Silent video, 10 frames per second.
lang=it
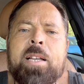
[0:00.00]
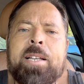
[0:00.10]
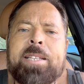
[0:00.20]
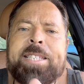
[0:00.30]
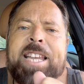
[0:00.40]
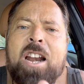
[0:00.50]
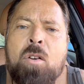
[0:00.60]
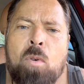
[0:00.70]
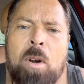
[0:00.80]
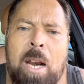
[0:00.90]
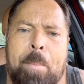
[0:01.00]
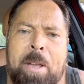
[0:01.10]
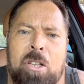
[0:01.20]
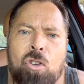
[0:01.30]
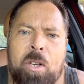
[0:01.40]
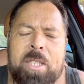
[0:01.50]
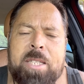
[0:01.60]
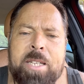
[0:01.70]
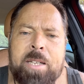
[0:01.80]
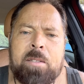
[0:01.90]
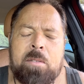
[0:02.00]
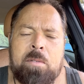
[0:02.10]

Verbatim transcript: si annulla la meritocrazia